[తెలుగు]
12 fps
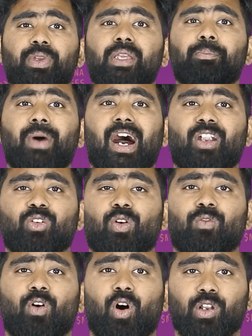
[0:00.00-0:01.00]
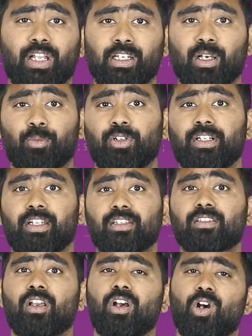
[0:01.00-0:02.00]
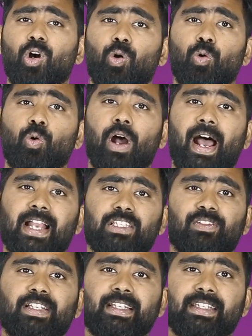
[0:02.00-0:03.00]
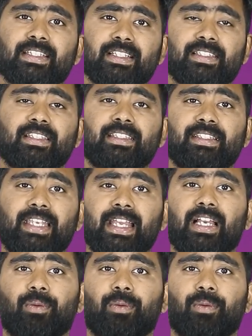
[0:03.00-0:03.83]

బీ పార్ట్ ఆఫ్ ఆన్లైన్ కమ్యూనిటీస్ హూ యాక్చువల్లీ డిస్కస్ దిస్ టెక్